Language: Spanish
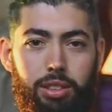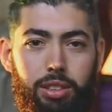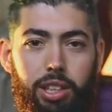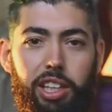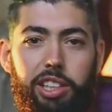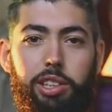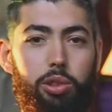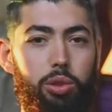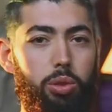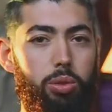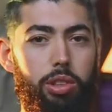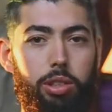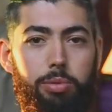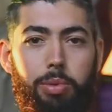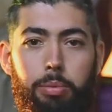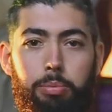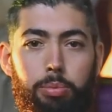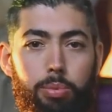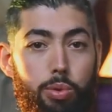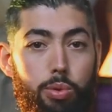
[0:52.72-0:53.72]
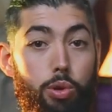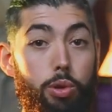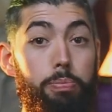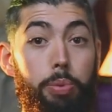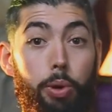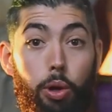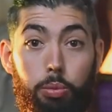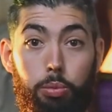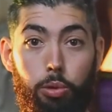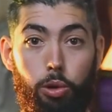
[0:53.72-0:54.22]
Este es un tema muy
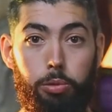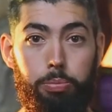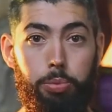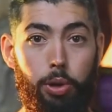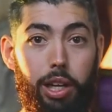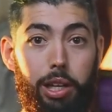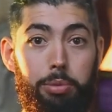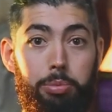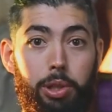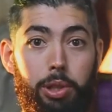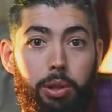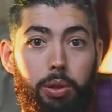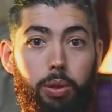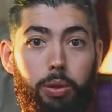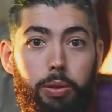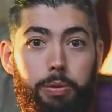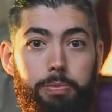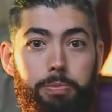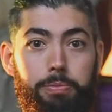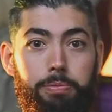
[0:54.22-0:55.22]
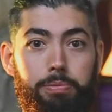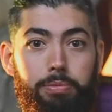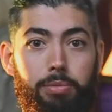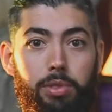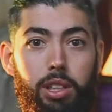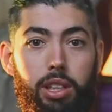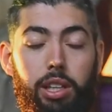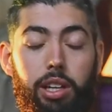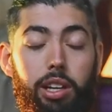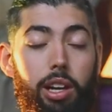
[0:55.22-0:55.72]
pero muy polémico
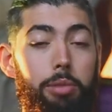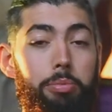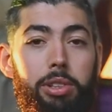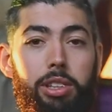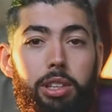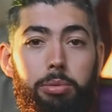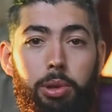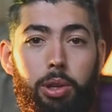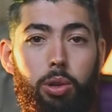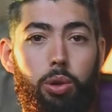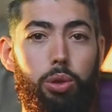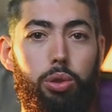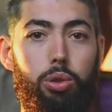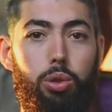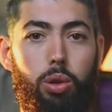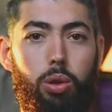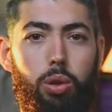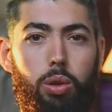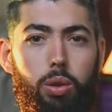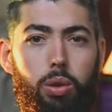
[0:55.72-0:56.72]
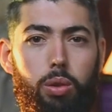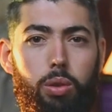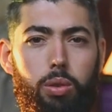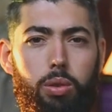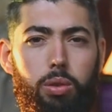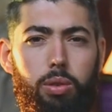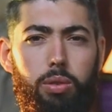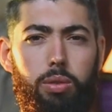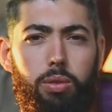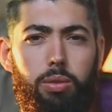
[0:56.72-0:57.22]
y realmente me costó
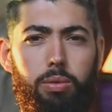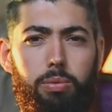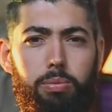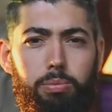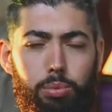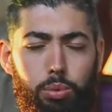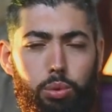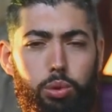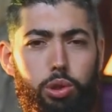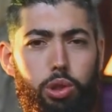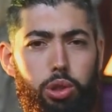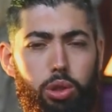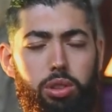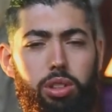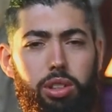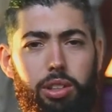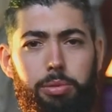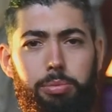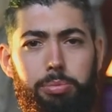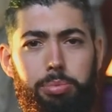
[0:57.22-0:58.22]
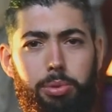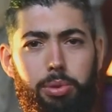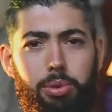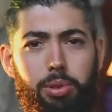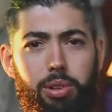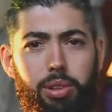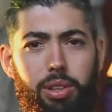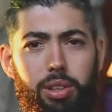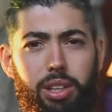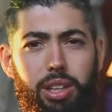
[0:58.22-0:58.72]
mucho tiempo
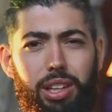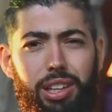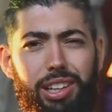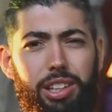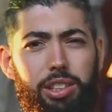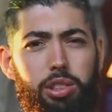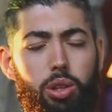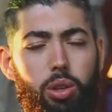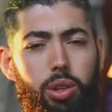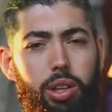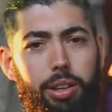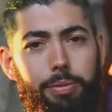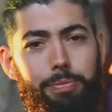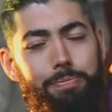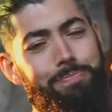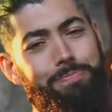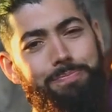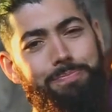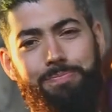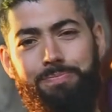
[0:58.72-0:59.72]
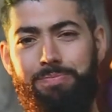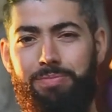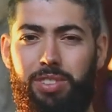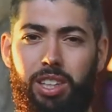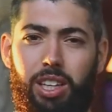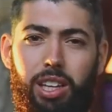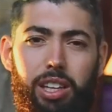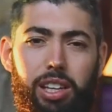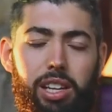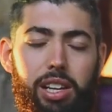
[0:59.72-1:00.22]
el hecho de
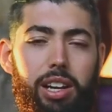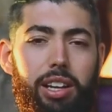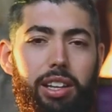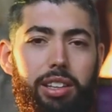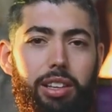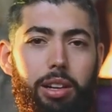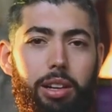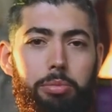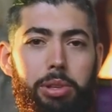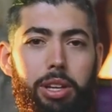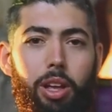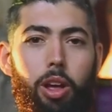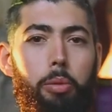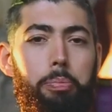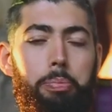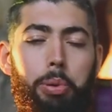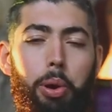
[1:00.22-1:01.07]
generar determinado